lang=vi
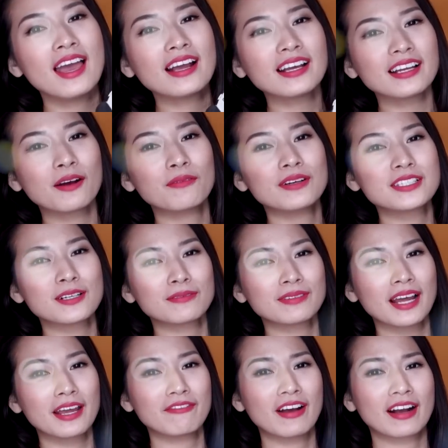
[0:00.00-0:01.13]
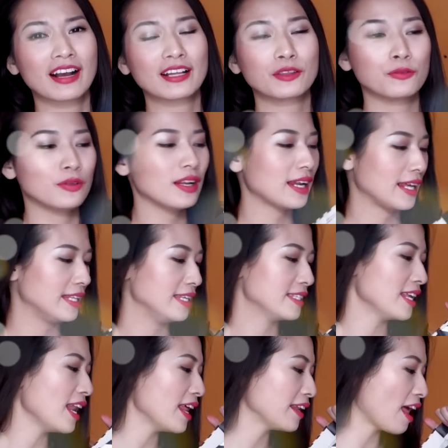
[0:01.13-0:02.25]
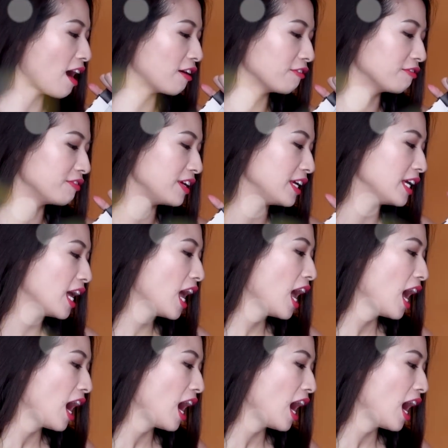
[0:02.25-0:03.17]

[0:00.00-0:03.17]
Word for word: hết cái đấu ở trong này Và cái túi lần này thì rất là nặng vì